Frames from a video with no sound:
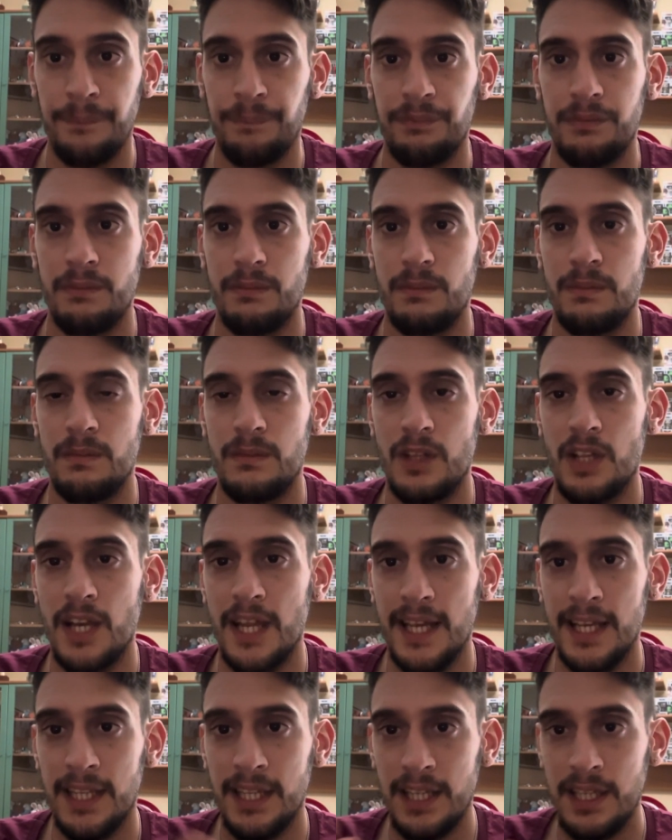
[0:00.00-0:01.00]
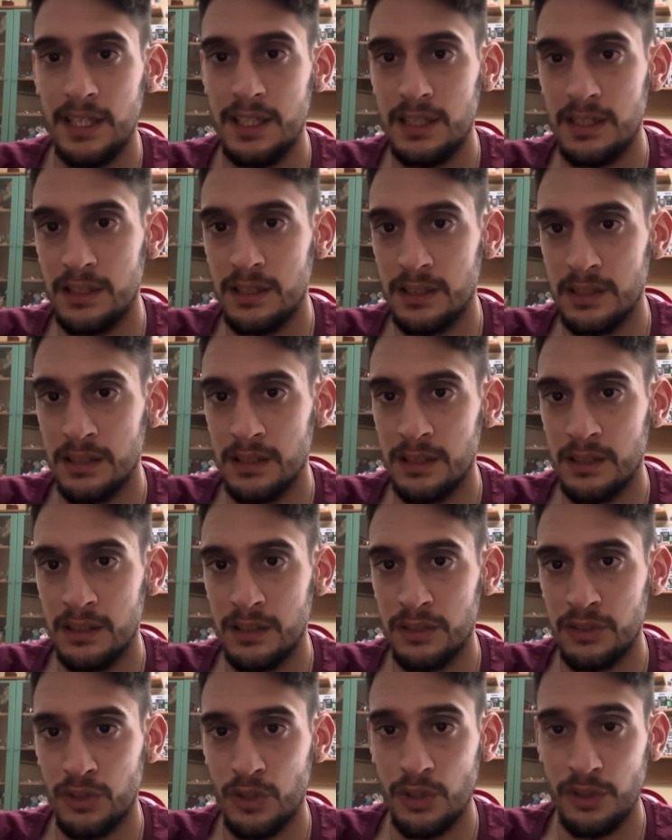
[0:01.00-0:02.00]
Mm, non è che
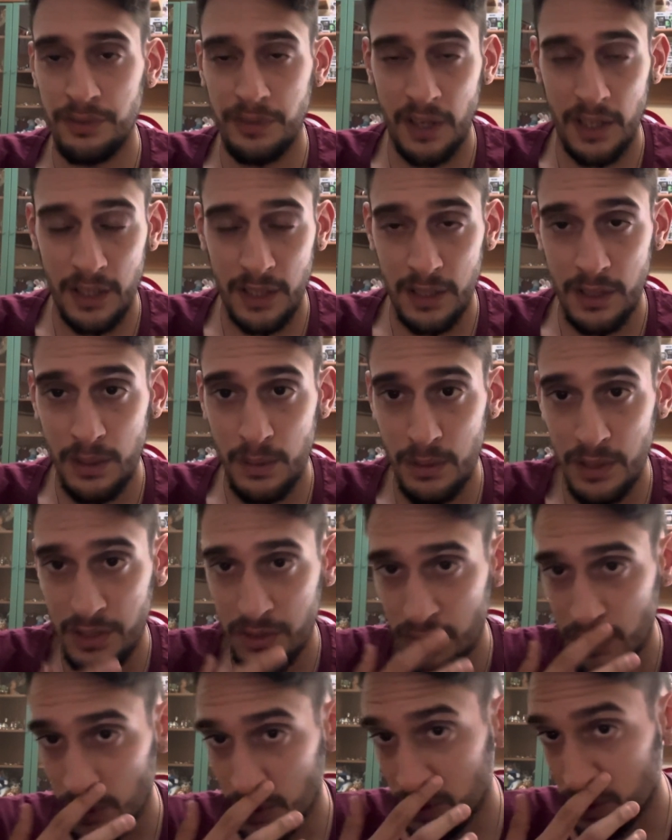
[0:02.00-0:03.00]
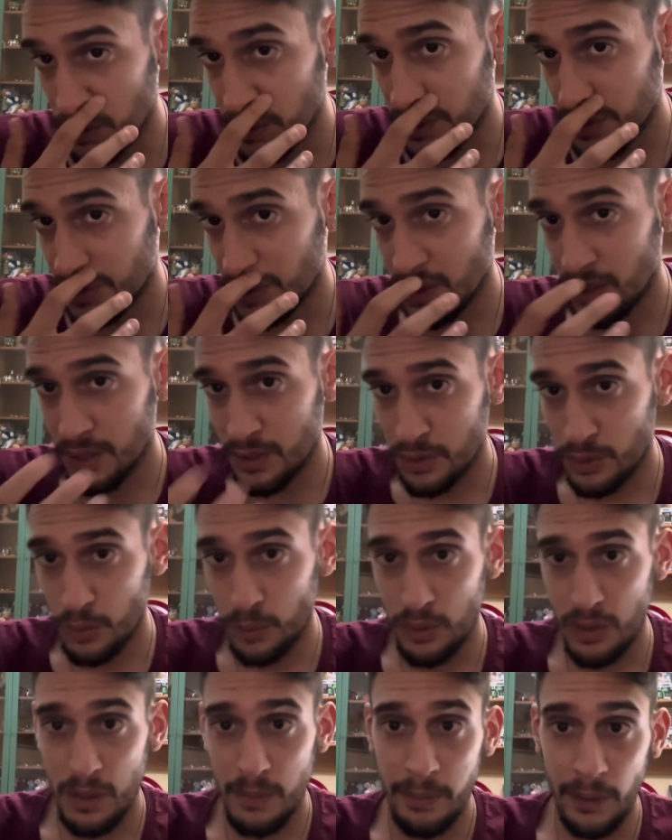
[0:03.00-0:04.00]
uh, sono fan di questo, di questo
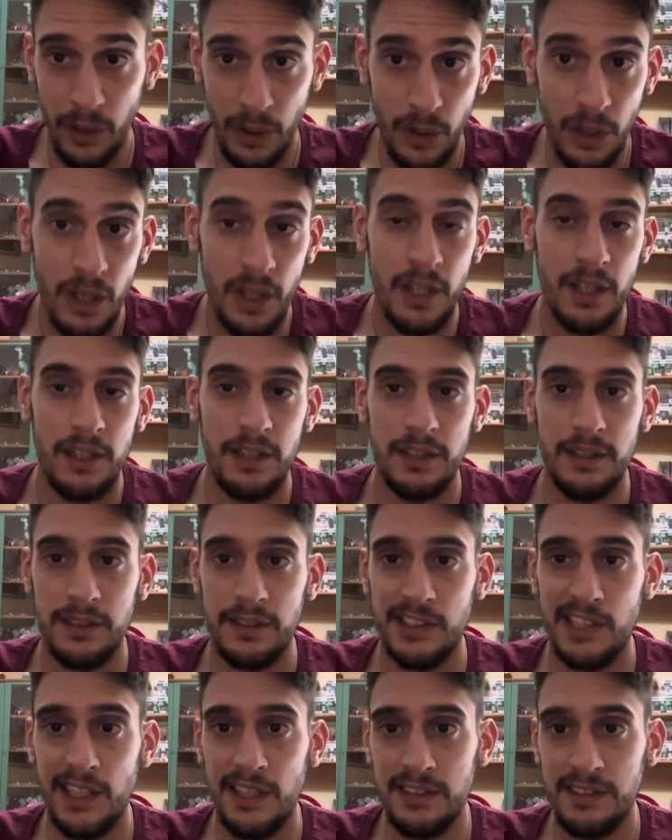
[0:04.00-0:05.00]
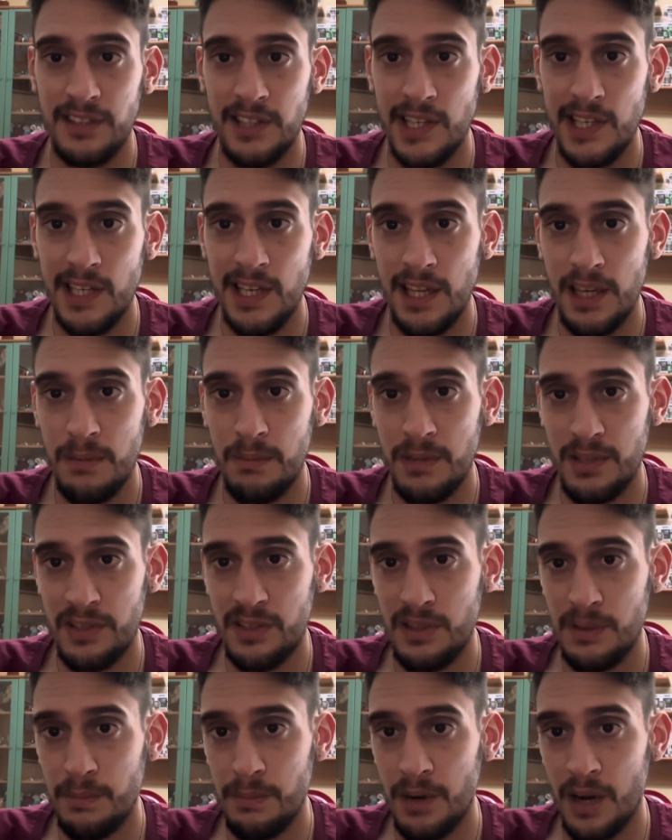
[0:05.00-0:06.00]
cartone, però uh, dal trailer mi è
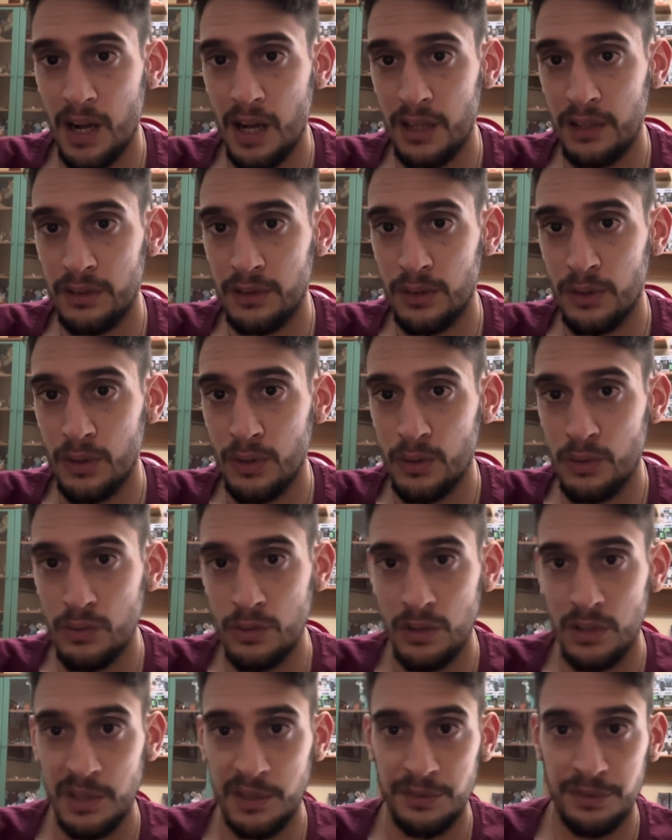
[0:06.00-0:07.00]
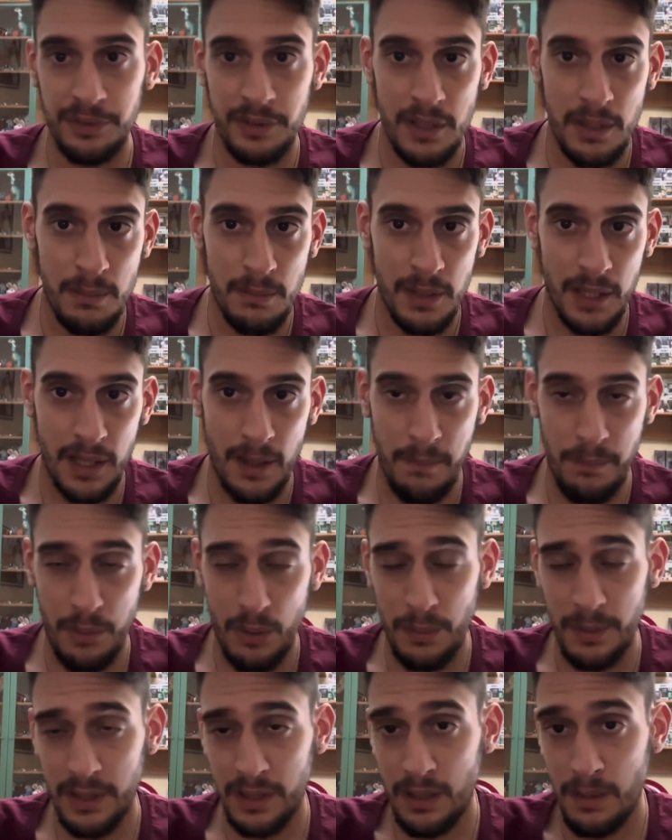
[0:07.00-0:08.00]
sembrato un film che
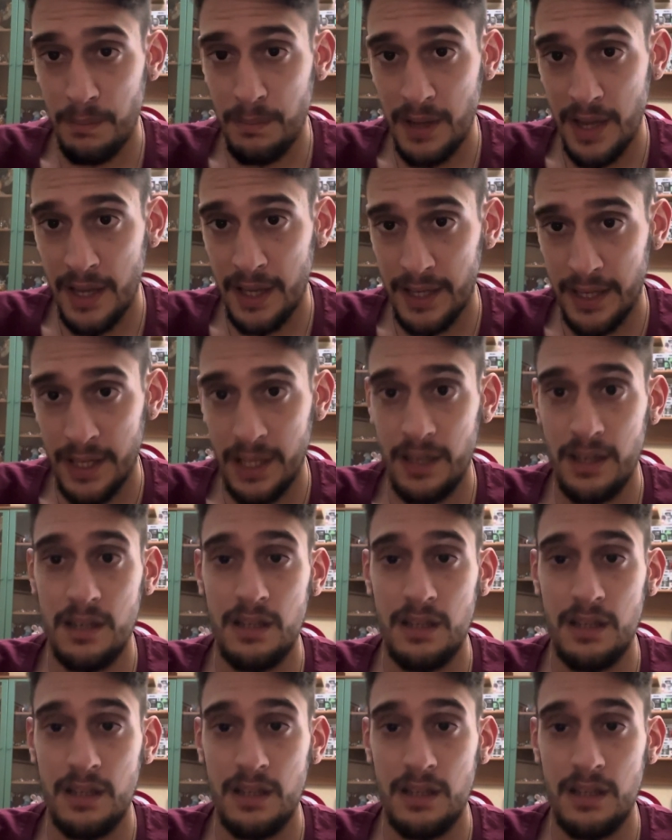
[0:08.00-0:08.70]
promette bene.